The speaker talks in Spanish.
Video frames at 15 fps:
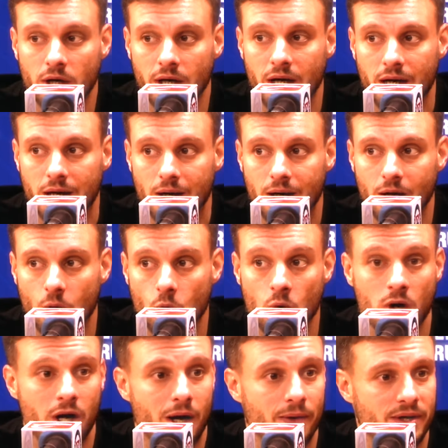que
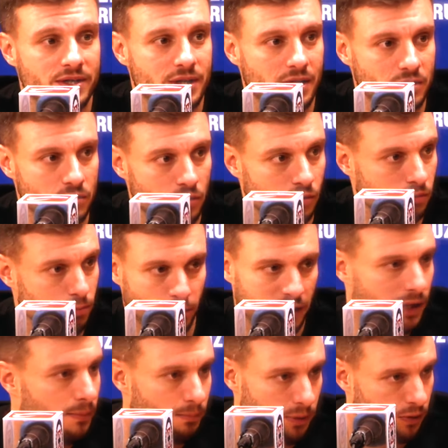un cabezazo, por
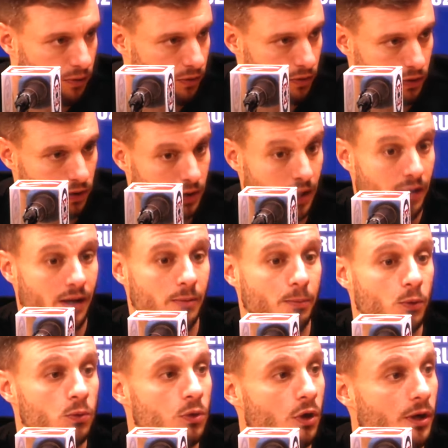ejemplo, desde el
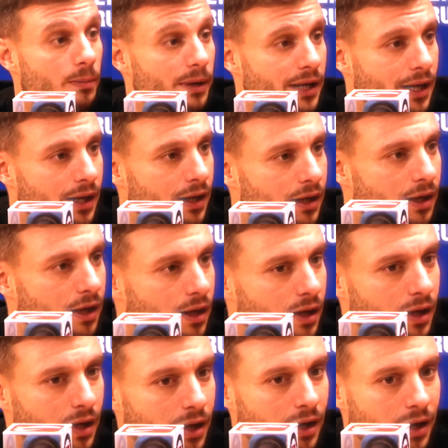punto de penal,
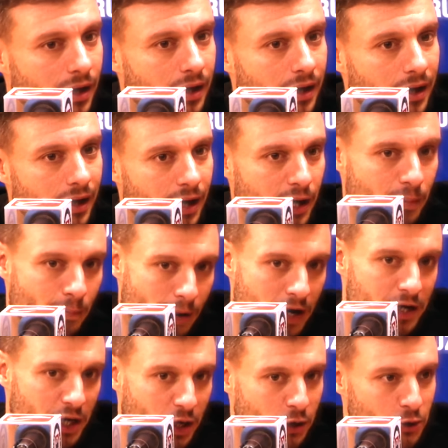es
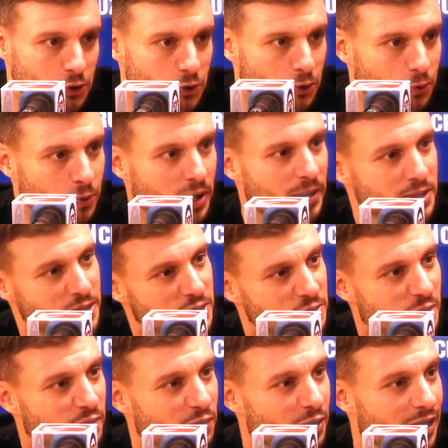más riesgoso que un
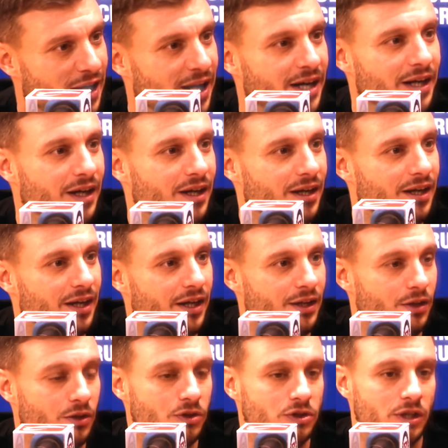cabezazo afuera del área.
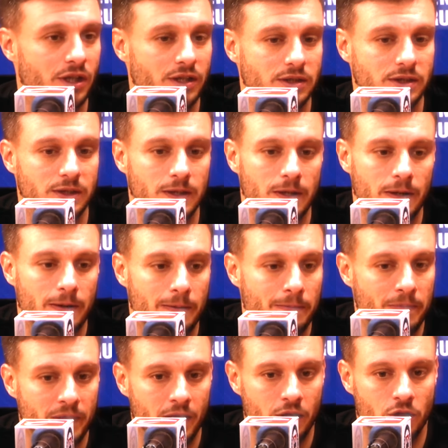Entonces,
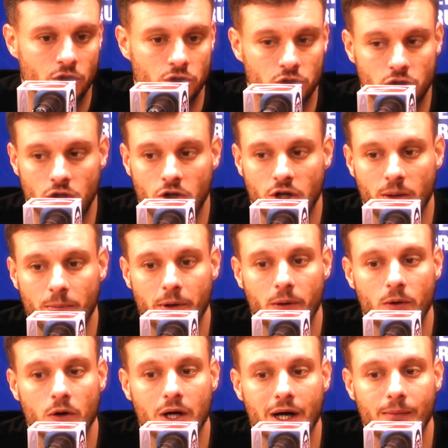nosotros lo que
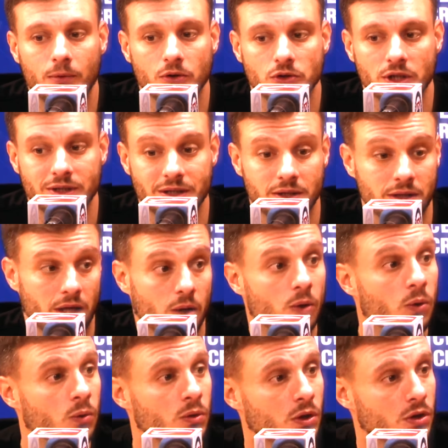provocamos es estar
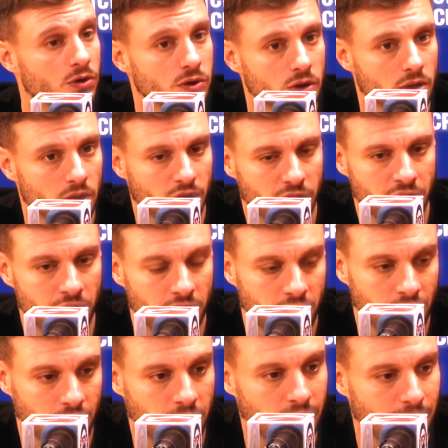juntos
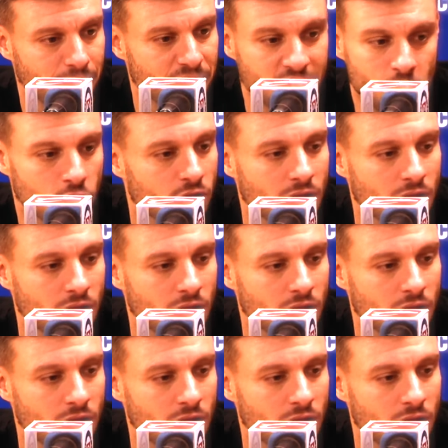y, no